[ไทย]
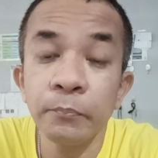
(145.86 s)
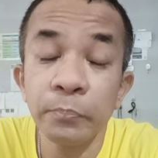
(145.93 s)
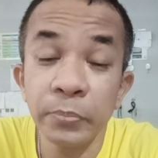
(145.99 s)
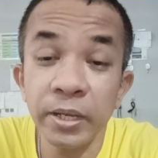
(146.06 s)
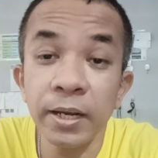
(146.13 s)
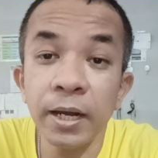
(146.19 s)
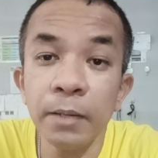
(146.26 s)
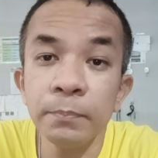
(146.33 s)

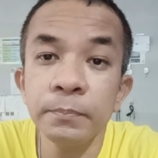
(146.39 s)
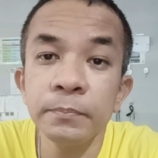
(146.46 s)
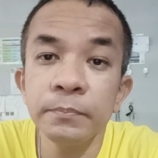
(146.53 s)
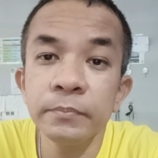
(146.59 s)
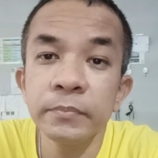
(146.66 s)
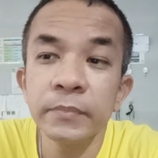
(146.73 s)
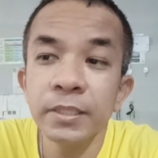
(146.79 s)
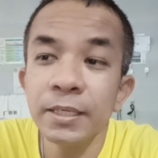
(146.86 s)
นะครับ
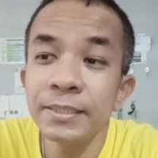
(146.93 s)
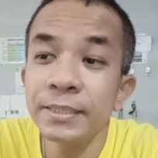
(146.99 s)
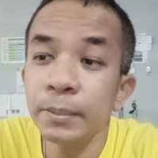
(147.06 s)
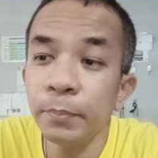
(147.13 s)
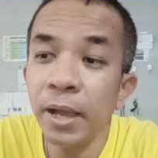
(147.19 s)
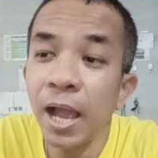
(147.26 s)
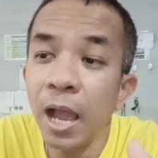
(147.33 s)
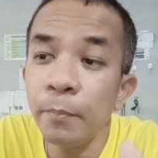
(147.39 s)

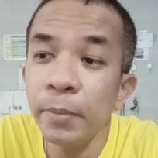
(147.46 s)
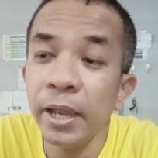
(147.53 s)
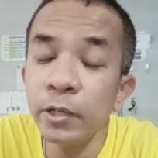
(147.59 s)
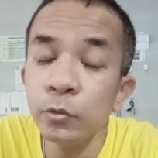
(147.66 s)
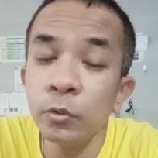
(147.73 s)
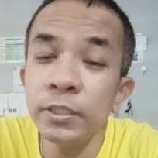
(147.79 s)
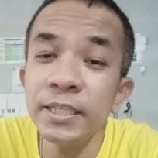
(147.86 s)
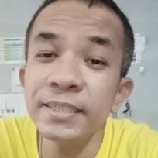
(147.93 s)
15 เมก
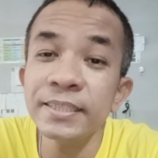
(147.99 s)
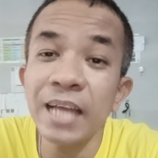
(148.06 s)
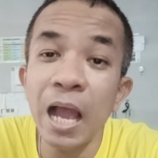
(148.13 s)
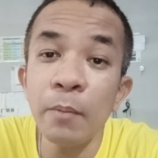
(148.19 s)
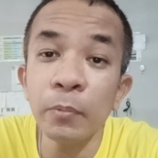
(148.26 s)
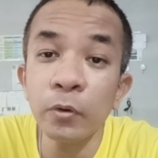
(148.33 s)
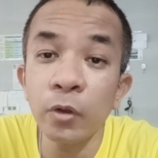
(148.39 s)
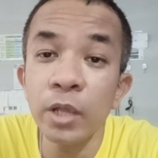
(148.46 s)
อยู่ที่
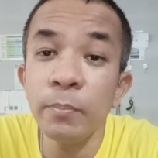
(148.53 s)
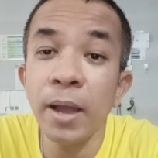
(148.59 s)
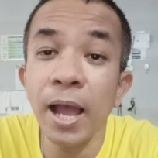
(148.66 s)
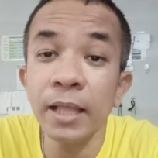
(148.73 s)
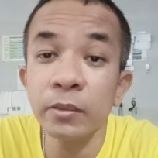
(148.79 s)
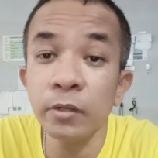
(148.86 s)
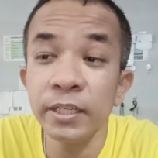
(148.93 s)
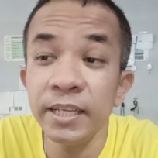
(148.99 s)
300 บา
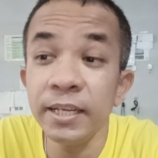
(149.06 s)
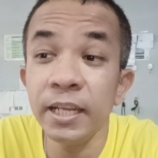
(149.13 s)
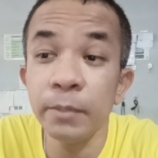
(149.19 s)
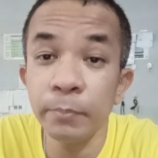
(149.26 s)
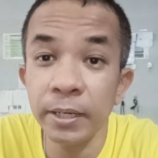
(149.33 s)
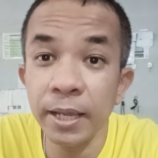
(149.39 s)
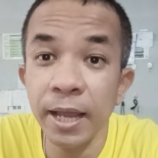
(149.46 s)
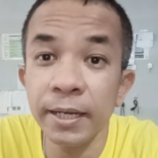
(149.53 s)
ท ตอนนี้เน็ต
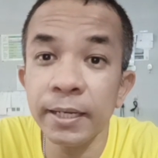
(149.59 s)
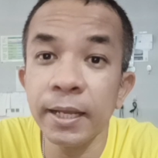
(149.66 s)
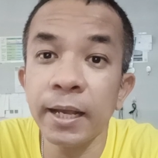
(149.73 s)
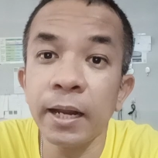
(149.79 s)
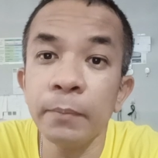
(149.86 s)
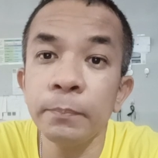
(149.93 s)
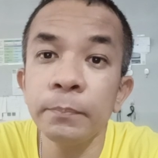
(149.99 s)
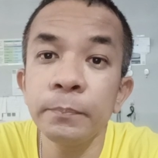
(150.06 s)
ไม่อั้นนะค
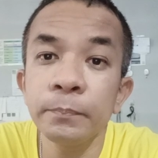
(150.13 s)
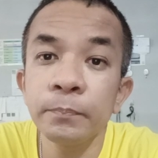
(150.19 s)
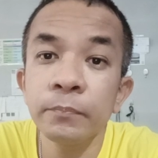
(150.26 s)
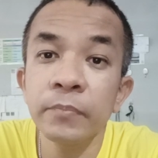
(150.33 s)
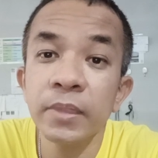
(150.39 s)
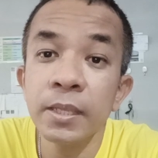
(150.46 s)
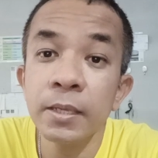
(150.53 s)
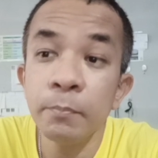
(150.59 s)
รับ
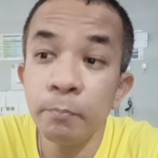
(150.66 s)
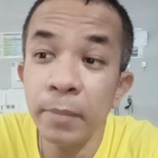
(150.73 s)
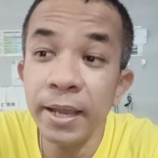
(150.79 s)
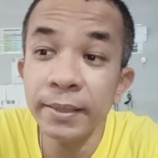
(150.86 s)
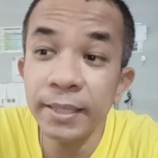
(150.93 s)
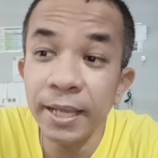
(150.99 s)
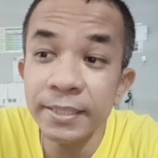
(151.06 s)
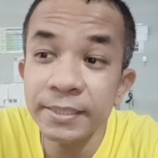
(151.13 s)
แม้
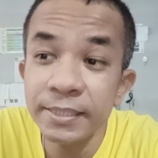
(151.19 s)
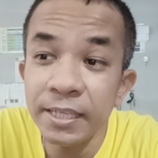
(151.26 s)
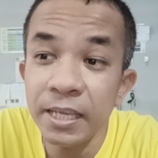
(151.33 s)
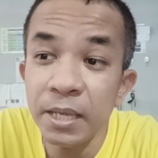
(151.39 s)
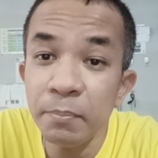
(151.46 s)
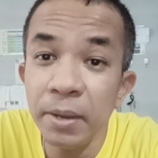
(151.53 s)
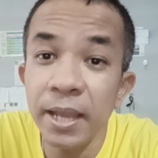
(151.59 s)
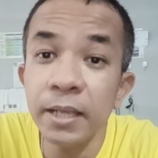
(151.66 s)
แต่
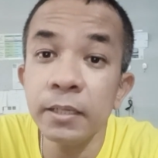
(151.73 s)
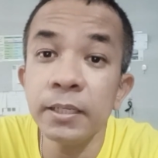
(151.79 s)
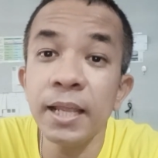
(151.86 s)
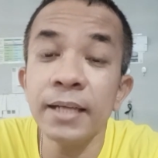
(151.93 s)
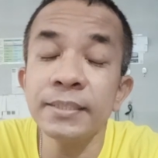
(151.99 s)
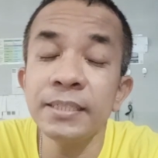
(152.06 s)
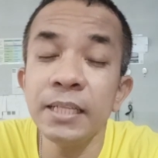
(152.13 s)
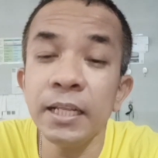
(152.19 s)
4 เมก เนี่
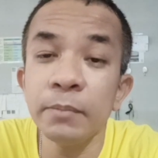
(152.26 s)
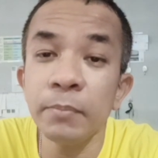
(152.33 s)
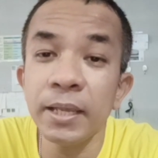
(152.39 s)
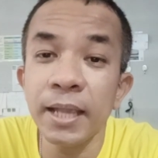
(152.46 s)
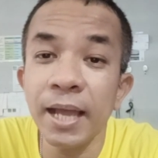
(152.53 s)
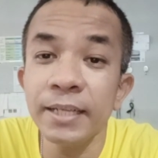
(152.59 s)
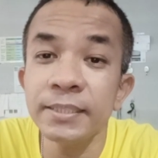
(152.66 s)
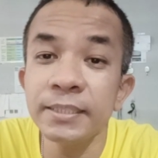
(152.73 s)
ย เน็ตไม่
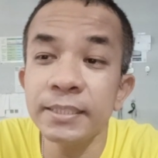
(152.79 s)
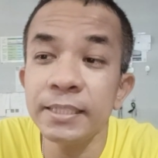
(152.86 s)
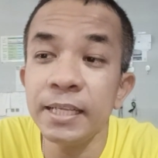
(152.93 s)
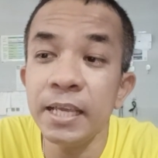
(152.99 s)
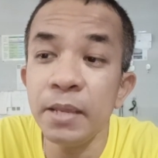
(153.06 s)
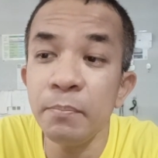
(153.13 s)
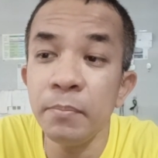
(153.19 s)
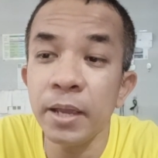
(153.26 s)
อั้น
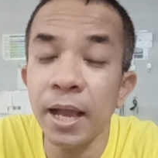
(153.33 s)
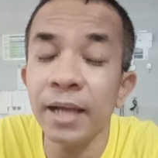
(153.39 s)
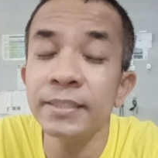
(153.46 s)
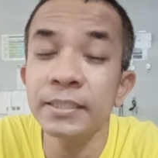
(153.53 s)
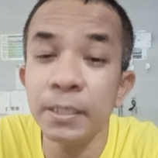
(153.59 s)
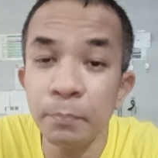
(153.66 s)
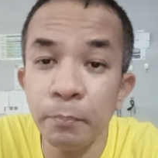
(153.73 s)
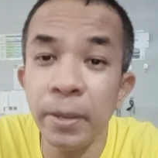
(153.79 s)
4 อ่า
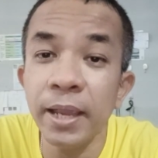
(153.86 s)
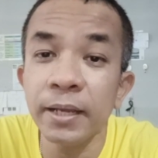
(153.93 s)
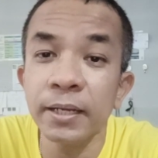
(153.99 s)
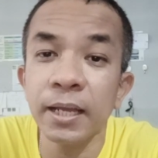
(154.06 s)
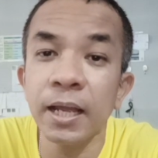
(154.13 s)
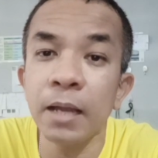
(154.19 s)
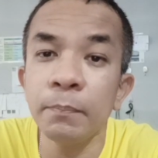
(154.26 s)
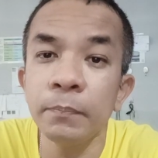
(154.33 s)
10 เมก
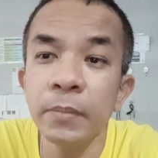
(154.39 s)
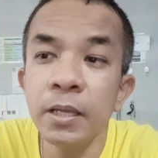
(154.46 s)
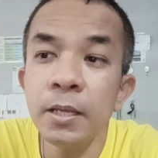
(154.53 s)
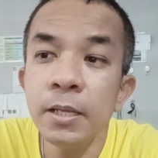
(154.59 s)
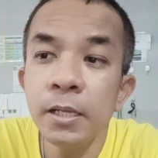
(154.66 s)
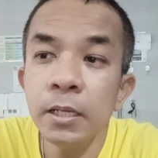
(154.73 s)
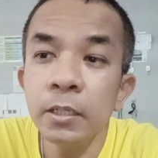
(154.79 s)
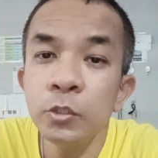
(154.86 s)
นะครับ
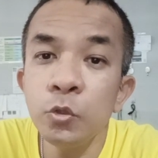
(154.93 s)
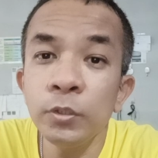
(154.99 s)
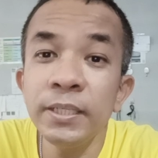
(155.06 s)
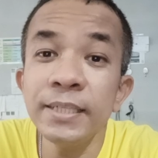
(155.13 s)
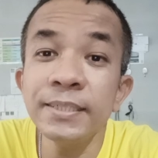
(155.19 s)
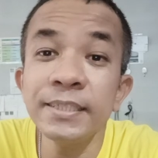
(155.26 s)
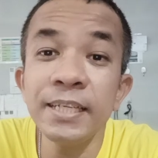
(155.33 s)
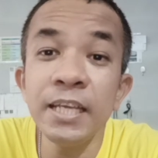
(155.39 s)
อยู่
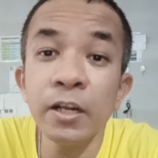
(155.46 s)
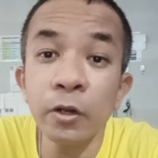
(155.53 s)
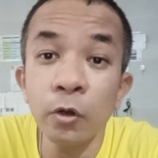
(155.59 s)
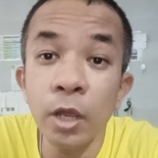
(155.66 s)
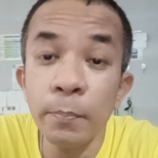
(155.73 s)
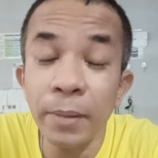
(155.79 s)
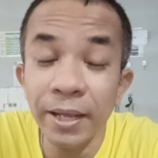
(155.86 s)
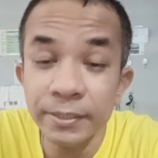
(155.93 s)
ที่
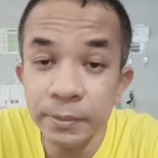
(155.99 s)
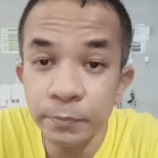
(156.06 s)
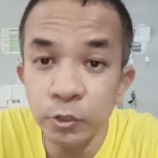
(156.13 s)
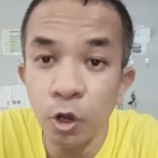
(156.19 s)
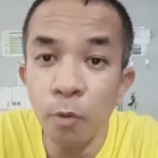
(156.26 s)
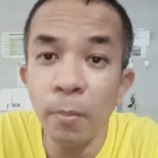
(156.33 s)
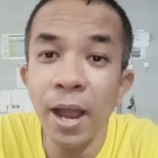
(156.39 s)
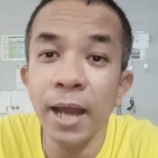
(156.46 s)

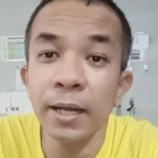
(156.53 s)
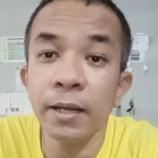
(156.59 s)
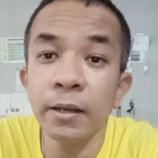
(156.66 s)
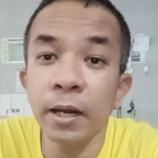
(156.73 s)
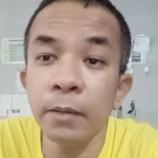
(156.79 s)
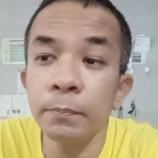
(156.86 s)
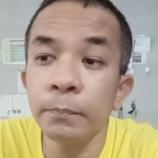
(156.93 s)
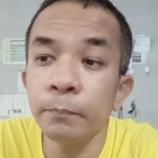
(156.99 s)
482 บาท เลย
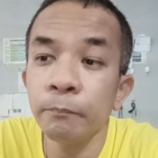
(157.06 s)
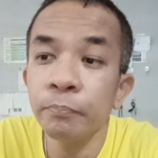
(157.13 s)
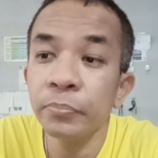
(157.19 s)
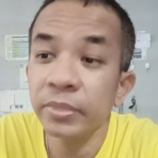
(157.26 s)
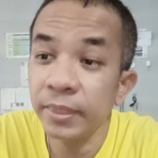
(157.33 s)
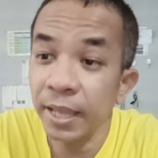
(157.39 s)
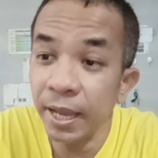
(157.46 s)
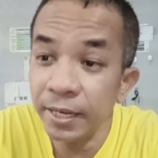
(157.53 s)
ครับ
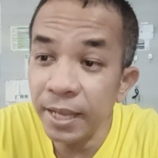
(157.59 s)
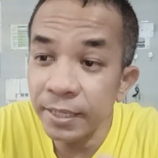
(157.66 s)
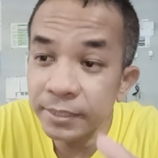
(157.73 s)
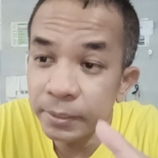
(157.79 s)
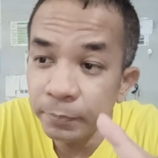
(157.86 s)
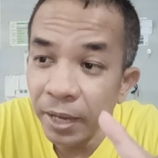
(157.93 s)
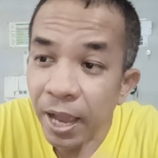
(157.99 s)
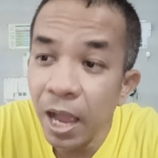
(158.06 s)
แต่เนี่ย
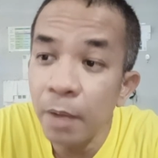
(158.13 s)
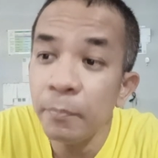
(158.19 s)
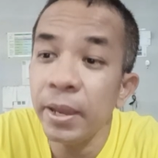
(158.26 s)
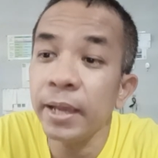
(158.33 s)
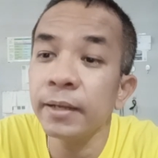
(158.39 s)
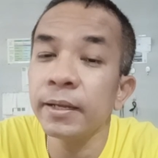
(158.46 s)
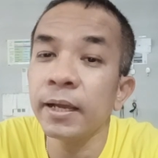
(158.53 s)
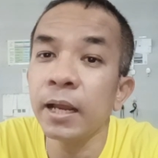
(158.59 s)
15 เม
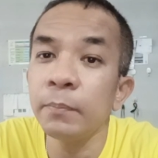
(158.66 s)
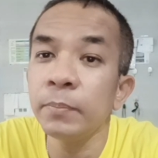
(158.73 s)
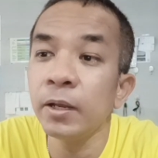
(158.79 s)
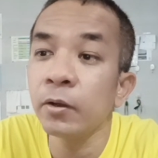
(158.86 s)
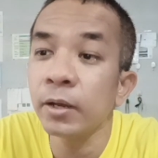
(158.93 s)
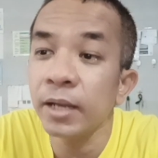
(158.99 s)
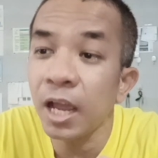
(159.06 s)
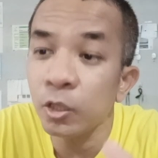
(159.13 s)
กนะครับ แล้
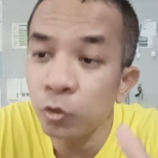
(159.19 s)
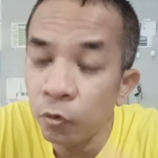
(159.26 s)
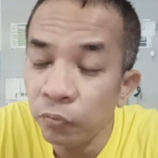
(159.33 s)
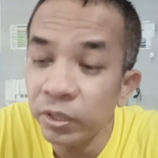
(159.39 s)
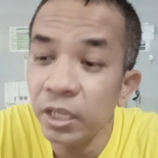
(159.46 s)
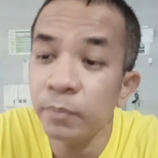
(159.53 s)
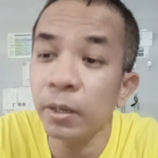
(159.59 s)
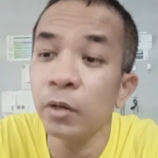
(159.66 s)
วก็ได้โทรฟ
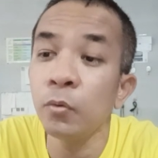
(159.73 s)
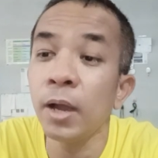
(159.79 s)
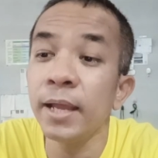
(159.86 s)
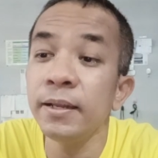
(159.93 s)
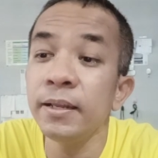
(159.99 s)
รีมาด้วย